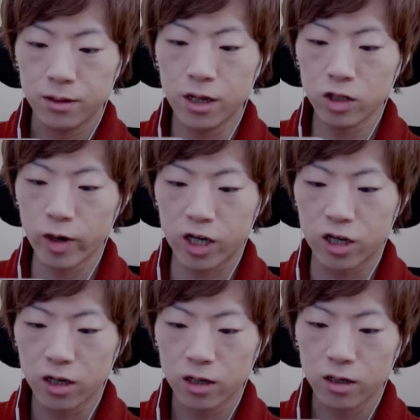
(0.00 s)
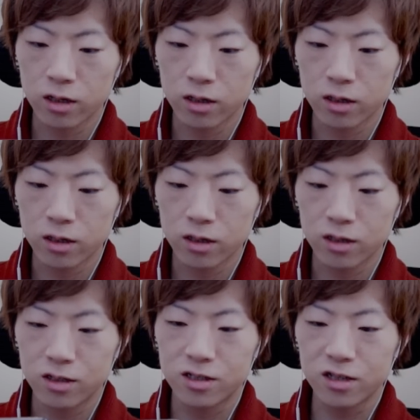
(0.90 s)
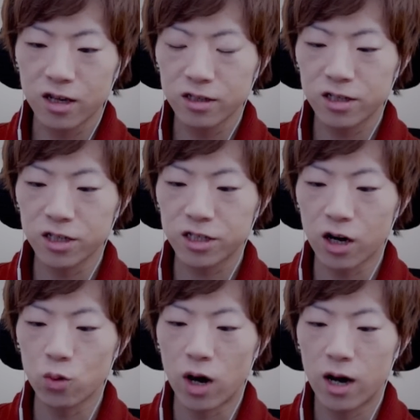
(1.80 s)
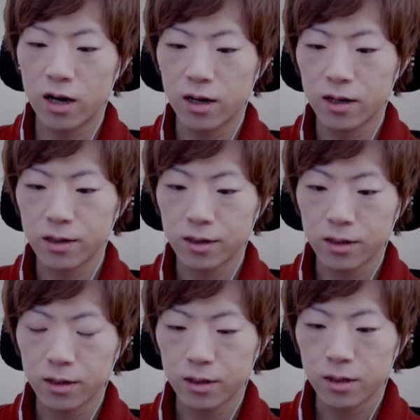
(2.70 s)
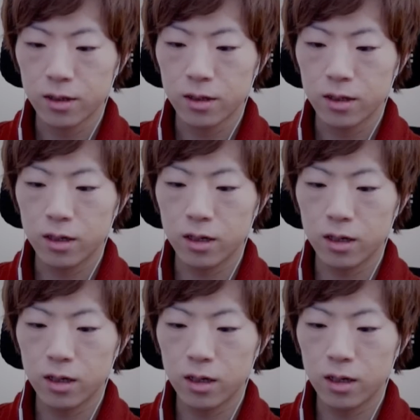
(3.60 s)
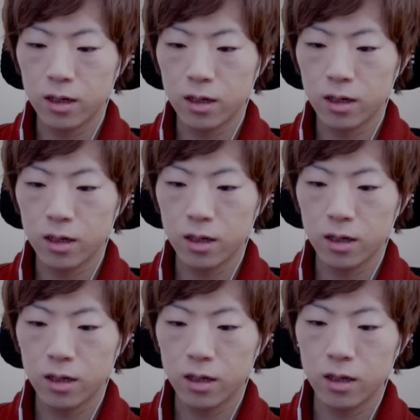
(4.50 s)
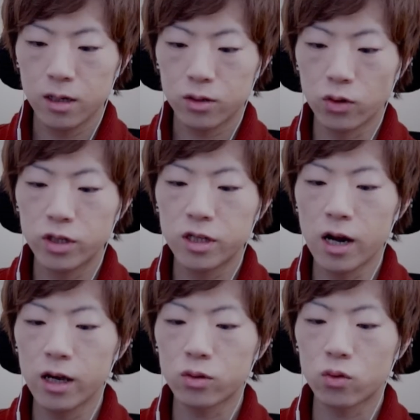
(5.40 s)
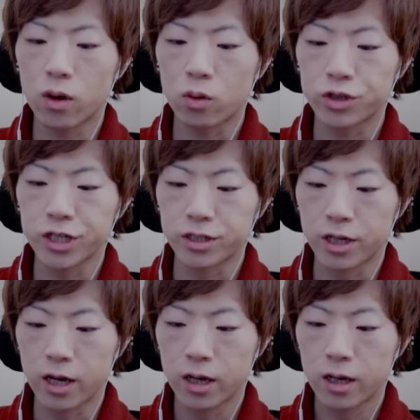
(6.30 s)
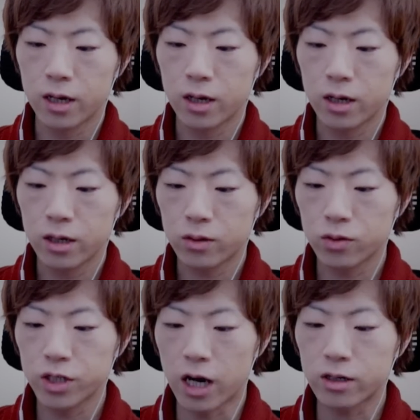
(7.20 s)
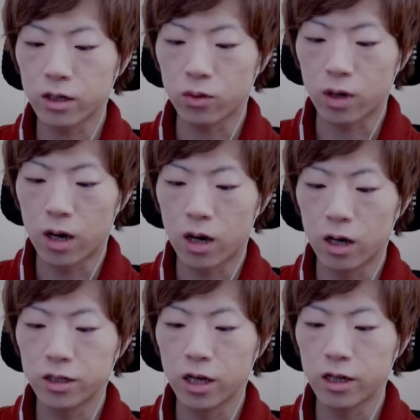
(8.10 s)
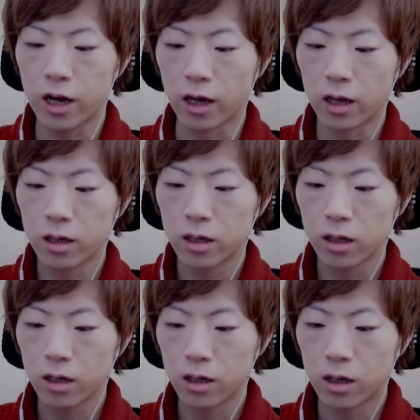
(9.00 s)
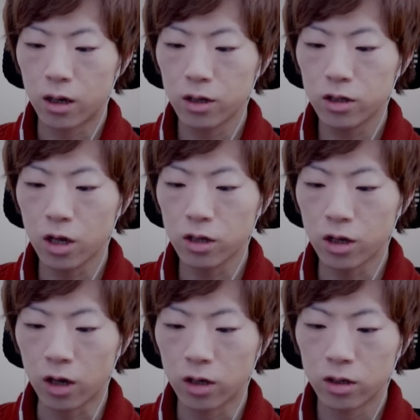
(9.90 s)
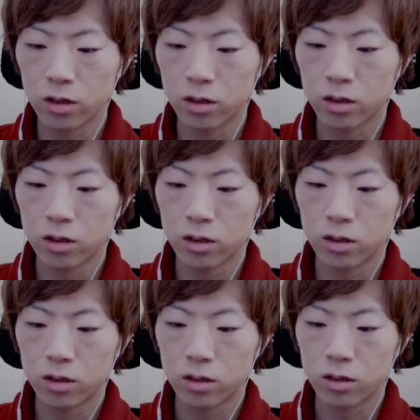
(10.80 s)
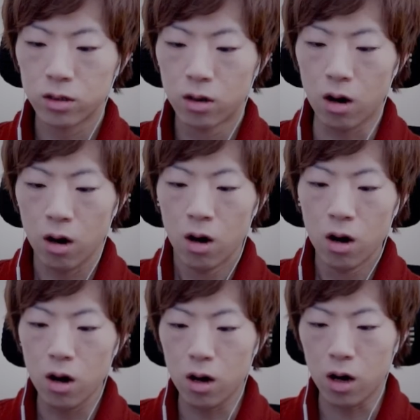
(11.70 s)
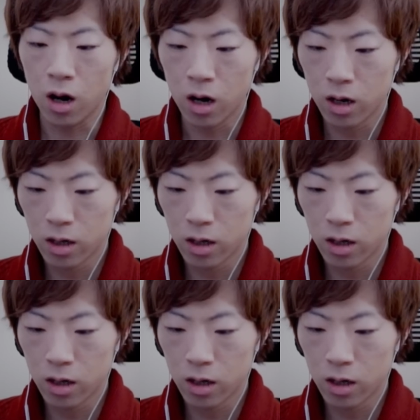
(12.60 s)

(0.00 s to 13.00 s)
ねじ巻き全然違うわえー、っと言ってないとこはこっちですねこっちが開くかどうか開いていない開いていないああ